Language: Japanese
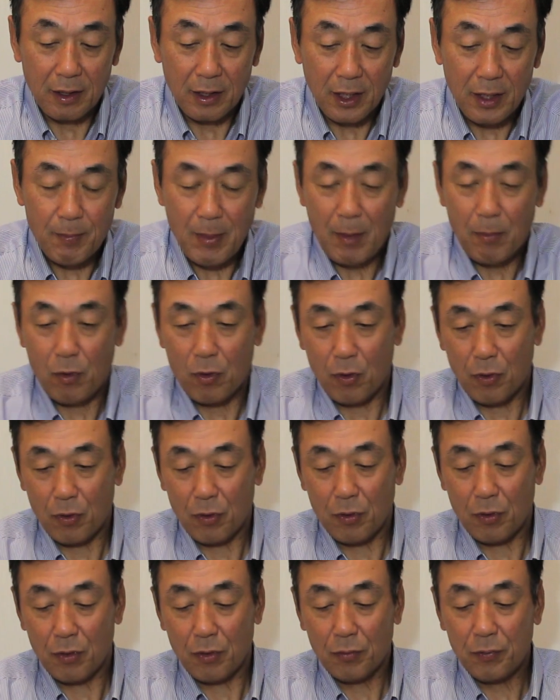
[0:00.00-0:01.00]
今
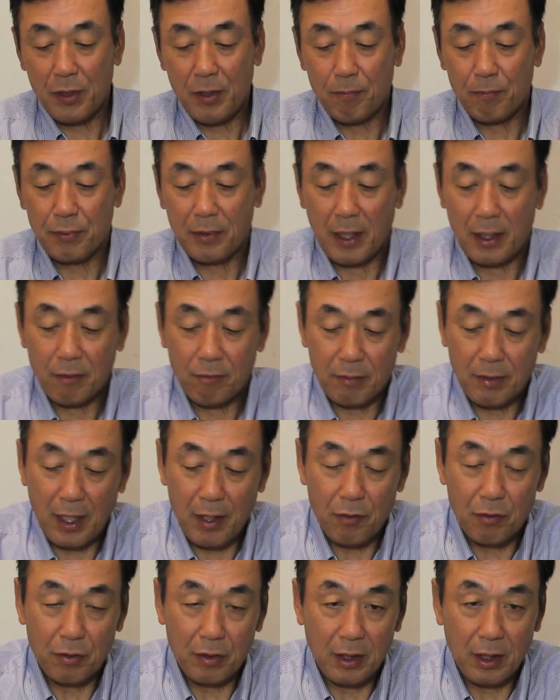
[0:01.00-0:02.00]
もフリップで言った
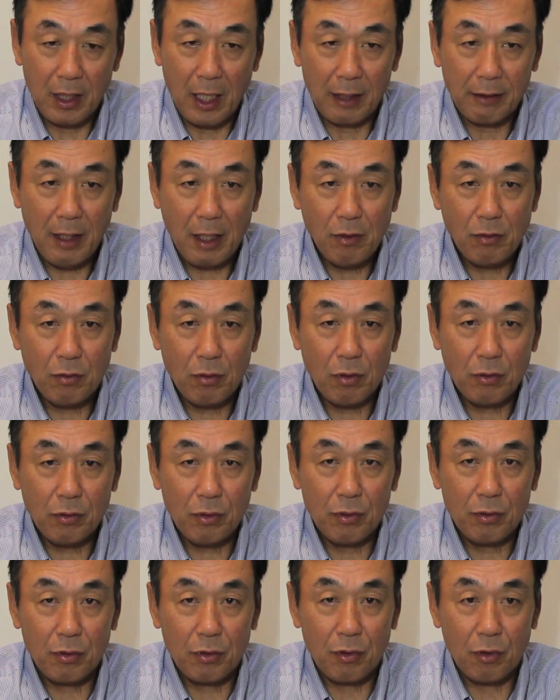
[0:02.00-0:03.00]
ように当たるこ
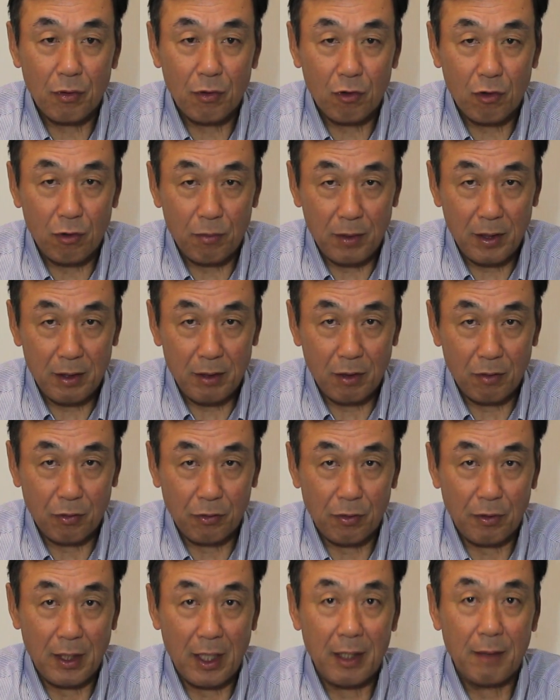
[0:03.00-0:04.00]
との喜びっていう
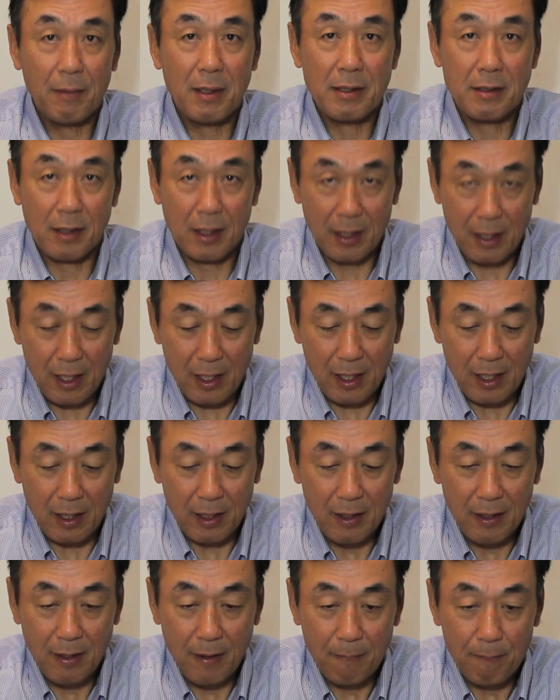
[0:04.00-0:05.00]
ことがありますか
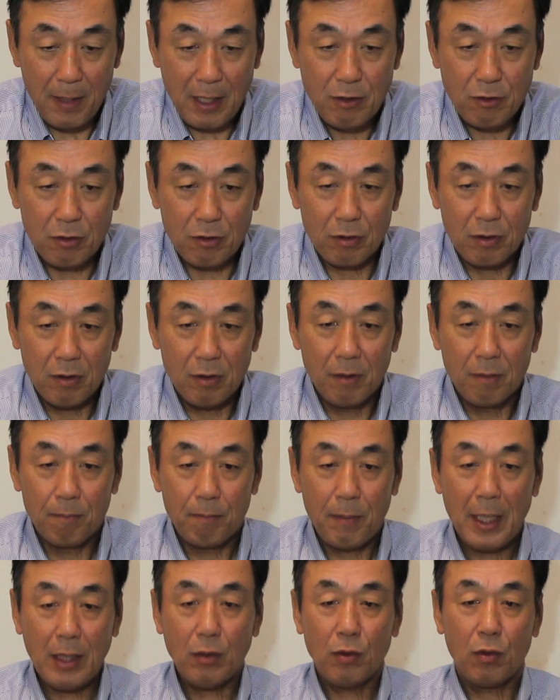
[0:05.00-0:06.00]
らまず
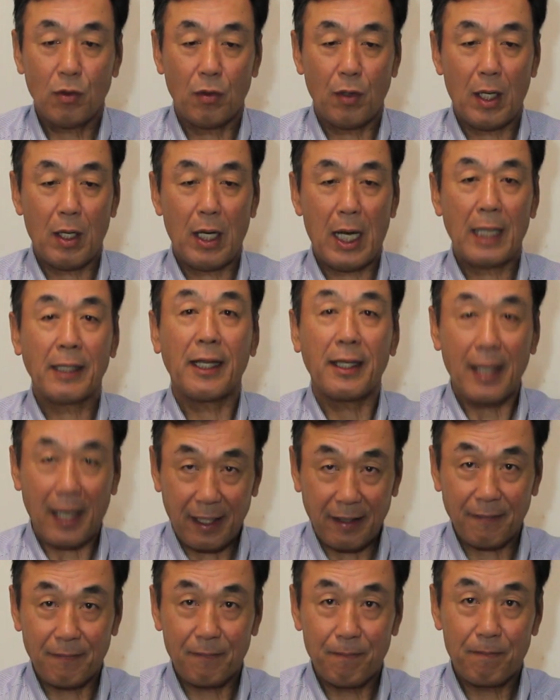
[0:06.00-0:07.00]
バットを当て
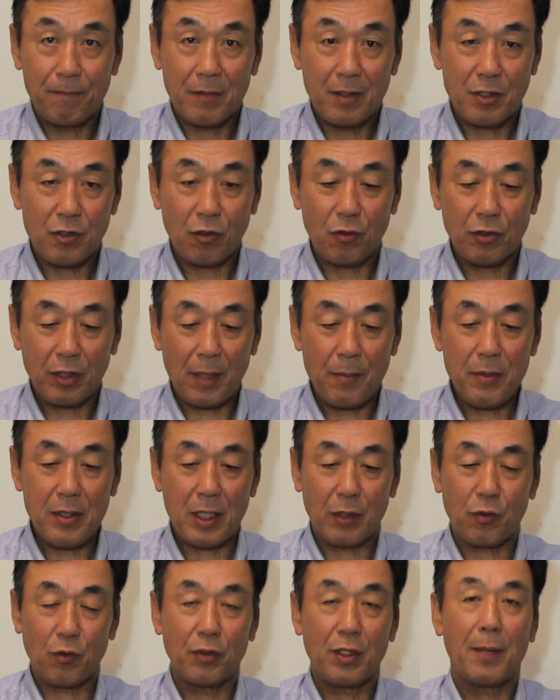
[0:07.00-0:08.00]
たいそのために
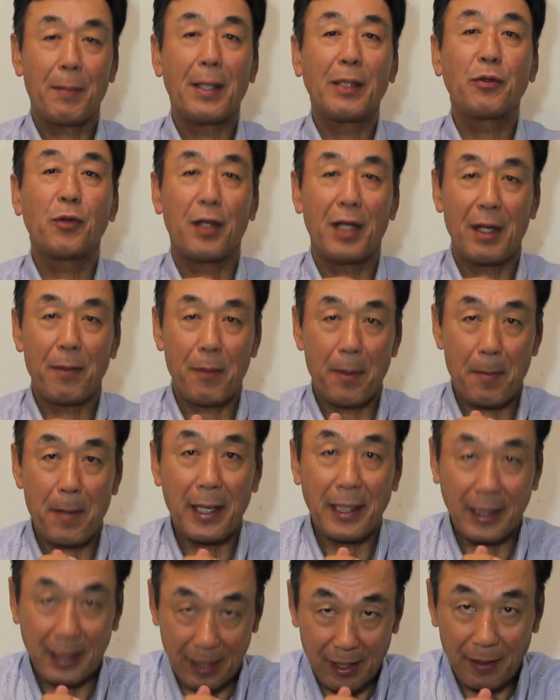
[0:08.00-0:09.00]
はどんなバットを選べ
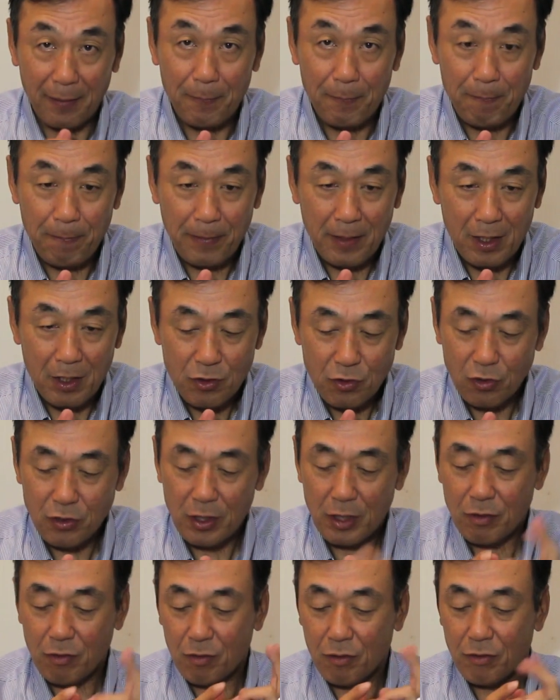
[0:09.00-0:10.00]
ばいいかそし
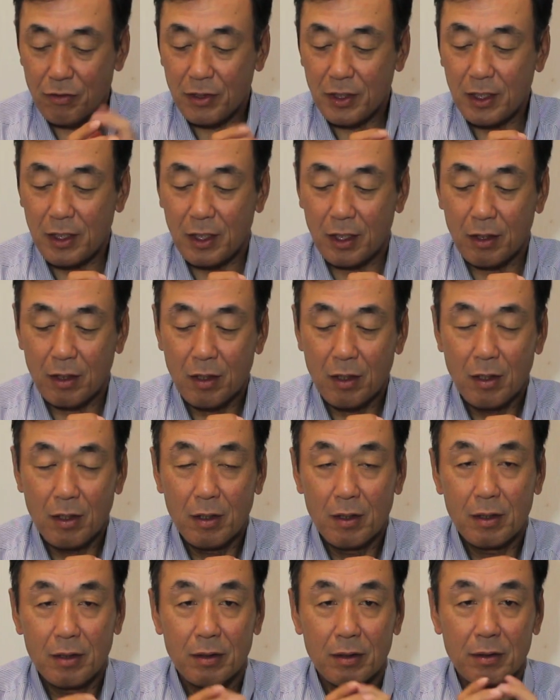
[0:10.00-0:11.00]
てその次に
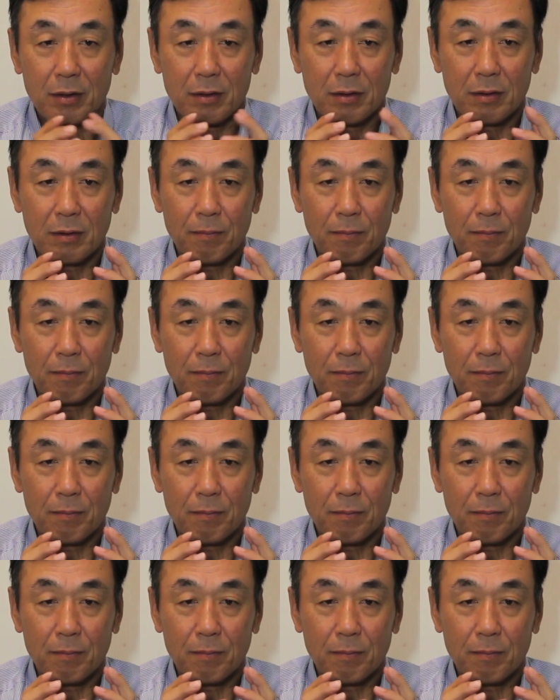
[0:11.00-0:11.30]
うん、